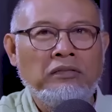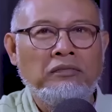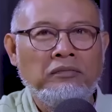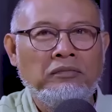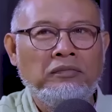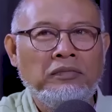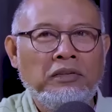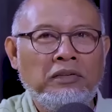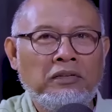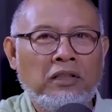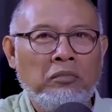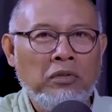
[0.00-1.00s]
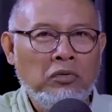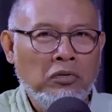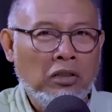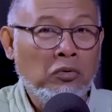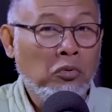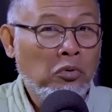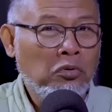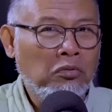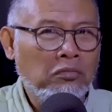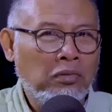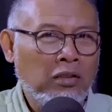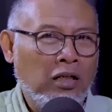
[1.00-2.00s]
Hmm. Tapi juga dulu
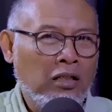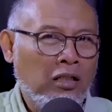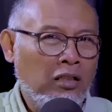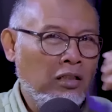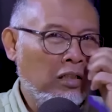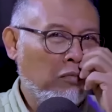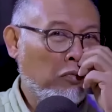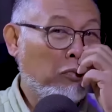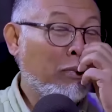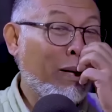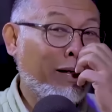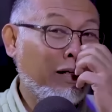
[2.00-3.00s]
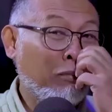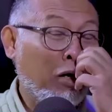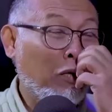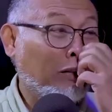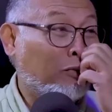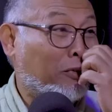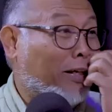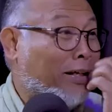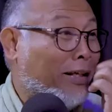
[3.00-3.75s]
pernah ada ide membubarin Bawaslu ya.